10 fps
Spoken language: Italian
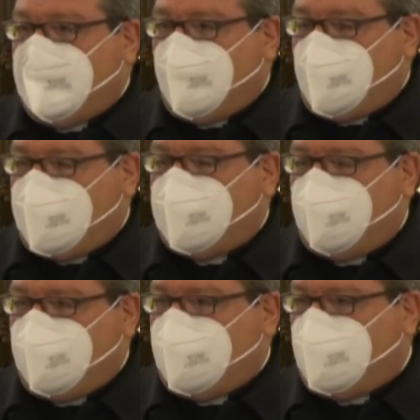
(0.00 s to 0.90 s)
vorrei
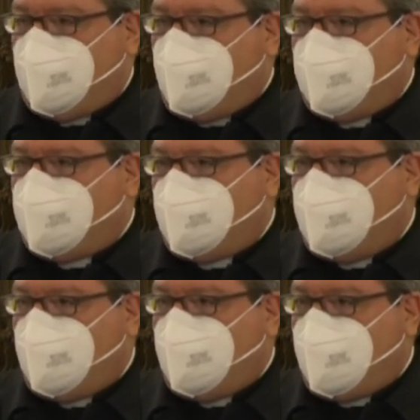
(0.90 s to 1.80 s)
definire Don
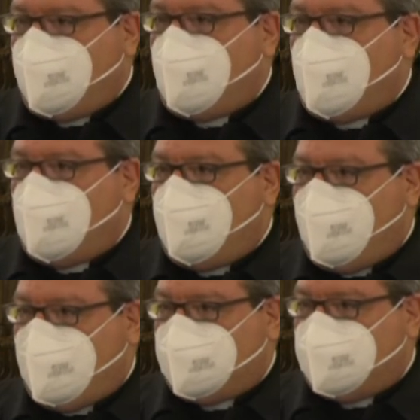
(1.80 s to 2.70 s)
Antonino proprio un
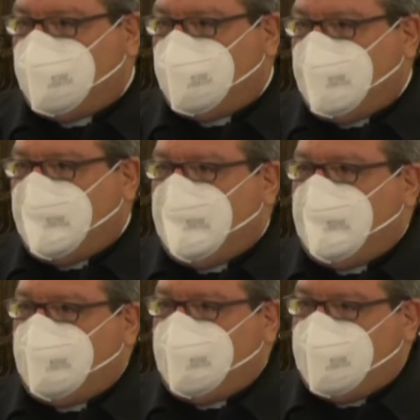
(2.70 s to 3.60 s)
padre
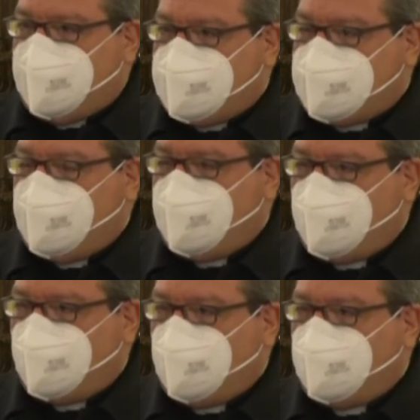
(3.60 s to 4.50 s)

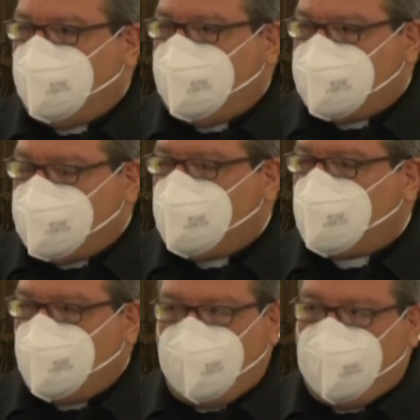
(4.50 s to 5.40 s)
realizzato nel
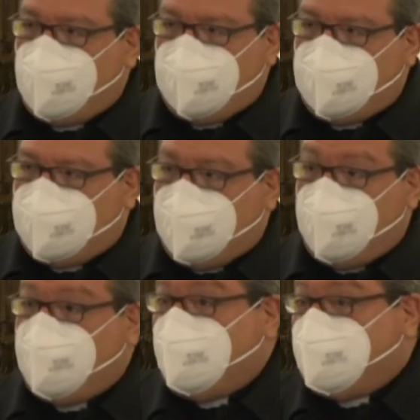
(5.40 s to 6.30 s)
senso pieno del
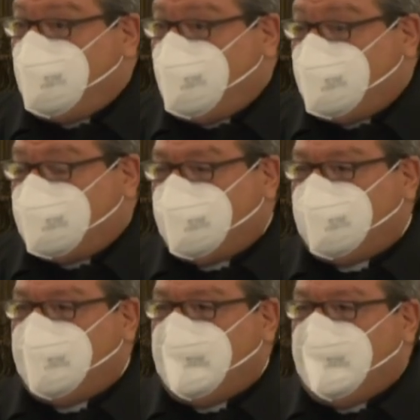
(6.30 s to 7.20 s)
termine. D'altra parte